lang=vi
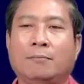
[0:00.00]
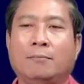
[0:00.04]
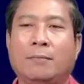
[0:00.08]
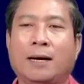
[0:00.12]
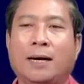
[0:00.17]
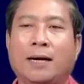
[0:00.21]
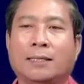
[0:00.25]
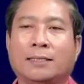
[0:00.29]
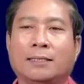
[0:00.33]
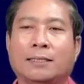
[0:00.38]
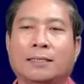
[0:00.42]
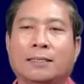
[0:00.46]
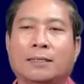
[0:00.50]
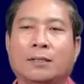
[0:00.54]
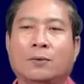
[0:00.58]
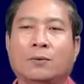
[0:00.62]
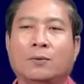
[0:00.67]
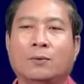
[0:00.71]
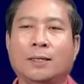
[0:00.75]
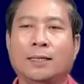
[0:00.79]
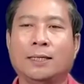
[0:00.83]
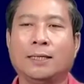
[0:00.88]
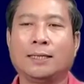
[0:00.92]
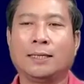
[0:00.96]
bà chỉ
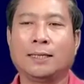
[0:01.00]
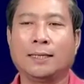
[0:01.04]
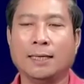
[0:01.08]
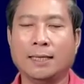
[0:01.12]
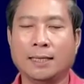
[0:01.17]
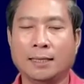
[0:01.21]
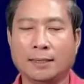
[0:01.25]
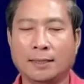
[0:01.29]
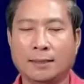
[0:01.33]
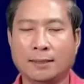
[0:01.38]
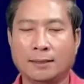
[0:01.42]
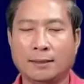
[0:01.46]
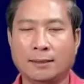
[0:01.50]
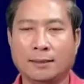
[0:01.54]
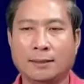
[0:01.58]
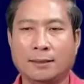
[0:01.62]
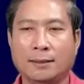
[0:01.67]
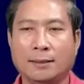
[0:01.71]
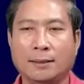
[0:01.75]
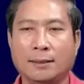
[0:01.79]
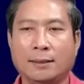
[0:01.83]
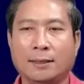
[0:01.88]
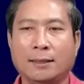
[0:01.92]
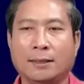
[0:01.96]
khui cưng
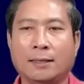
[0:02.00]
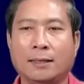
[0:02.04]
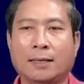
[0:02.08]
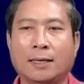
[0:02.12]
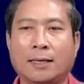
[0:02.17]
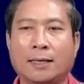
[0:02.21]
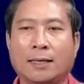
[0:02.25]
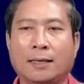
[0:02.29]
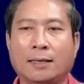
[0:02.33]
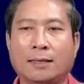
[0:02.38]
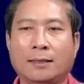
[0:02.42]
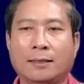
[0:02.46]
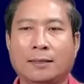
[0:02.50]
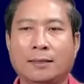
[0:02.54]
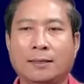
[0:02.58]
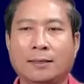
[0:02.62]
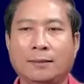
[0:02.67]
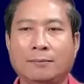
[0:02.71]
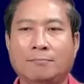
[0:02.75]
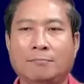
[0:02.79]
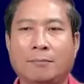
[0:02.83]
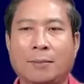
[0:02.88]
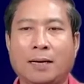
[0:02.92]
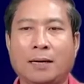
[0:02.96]

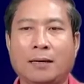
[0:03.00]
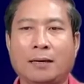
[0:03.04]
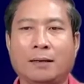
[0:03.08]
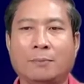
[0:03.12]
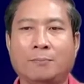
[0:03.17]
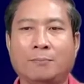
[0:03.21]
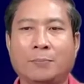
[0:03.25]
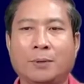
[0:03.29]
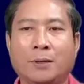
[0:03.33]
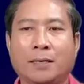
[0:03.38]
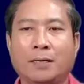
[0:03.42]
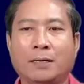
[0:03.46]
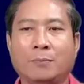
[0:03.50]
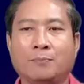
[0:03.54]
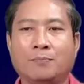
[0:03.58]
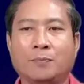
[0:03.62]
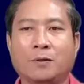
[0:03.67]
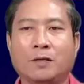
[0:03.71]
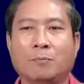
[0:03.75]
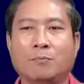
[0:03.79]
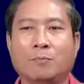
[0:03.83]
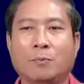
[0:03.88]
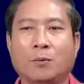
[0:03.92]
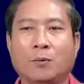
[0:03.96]
hỡi bà priệt
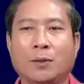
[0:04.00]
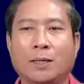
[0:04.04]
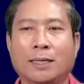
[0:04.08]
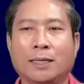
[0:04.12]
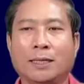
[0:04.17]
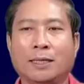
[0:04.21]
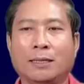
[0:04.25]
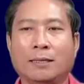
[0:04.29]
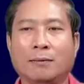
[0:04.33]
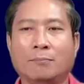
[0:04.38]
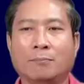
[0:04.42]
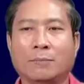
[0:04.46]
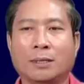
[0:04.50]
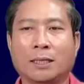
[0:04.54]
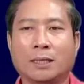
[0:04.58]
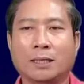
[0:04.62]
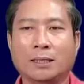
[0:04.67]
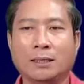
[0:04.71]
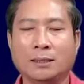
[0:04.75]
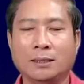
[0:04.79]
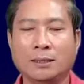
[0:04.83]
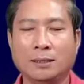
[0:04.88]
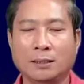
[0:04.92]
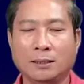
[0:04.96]
chỉ mùi nằm mình
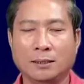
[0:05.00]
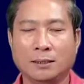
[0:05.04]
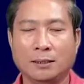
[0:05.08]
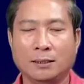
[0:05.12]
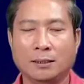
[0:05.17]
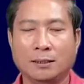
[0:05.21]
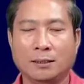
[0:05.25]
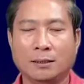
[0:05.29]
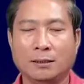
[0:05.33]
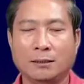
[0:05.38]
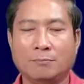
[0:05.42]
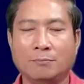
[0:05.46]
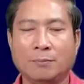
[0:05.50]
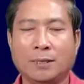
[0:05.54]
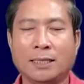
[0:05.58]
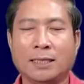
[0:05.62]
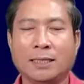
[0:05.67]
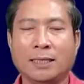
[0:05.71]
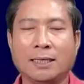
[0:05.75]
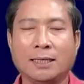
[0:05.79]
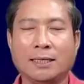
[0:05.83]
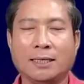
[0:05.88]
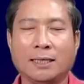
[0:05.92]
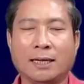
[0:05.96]
nước
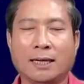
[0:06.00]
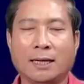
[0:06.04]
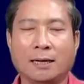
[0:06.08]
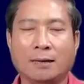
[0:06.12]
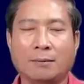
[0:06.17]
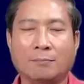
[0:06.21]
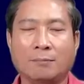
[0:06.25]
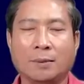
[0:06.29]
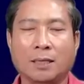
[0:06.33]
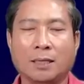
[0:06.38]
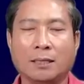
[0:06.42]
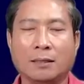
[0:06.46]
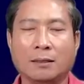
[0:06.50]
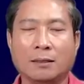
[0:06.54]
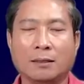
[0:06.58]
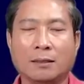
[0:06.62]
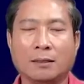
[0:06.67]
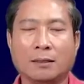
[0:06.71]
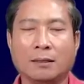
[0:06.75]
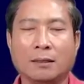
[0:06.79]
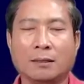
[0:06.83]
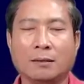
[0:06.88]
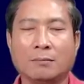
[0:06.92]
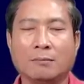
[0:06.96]
miền này tha mình
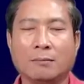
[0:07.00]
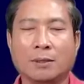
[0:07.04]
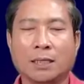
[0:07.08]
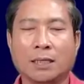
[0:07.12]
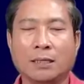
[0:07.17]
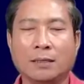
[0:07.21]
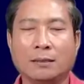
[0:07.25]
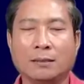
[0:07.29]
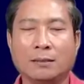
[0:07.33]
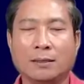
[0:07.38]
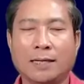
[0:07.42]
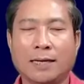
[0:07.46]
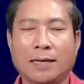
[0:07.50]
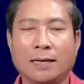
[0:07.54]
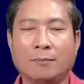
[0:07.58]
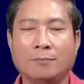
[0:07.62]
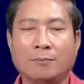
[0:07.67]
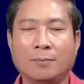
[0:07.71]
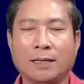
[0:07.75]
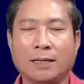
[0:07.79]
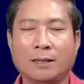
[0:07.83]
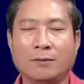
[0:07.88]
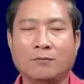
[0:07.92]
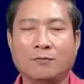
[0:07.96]
mình nước đại
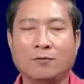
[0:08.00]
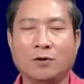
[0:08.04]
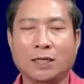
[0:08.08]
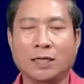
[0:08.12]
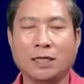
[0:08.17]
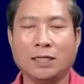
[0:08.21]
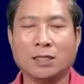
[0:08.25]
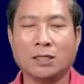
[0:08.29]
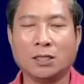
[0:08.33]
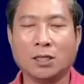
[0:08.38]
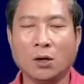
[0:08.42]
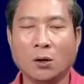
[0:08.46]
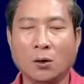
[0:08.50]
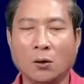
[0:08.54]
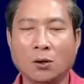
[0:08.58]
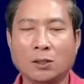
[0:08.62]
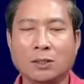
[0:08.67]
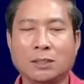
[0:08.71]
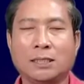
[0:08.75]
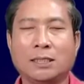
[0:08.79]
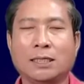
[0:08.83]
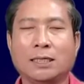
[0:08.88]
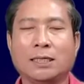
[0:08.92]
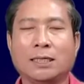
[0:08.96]
miền vây
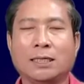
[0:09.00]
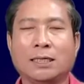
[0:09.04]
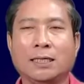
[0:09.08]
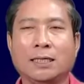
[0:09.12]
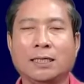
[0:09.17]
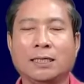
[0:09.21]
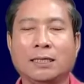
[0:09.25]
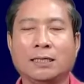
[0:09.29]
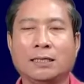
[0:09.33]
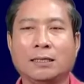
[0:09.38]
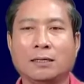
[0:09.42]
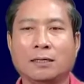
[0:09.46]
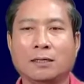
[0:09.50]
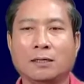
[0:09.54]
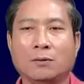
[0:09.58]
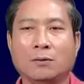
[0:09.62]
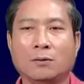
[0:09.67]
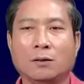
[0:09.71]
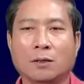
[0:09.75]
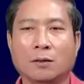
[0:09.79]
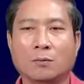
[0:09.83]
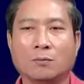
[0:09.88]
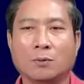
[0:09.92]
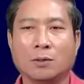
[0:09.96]
tối chiên kia là cái
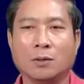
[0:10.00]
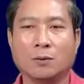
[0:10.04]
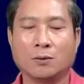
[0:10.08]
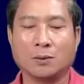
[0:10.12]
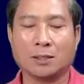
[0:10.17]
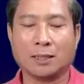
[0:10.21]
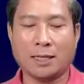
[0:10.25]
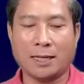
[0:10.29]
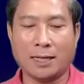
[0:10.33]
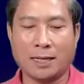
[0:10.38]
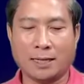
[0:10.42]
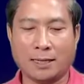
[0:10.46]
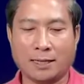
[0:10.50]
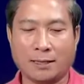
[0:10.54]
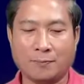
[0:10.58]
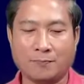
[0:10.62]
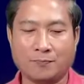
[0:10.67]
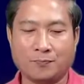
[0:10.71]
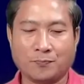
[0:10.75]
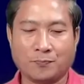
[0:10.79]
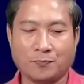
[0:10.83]
đồng không khua xa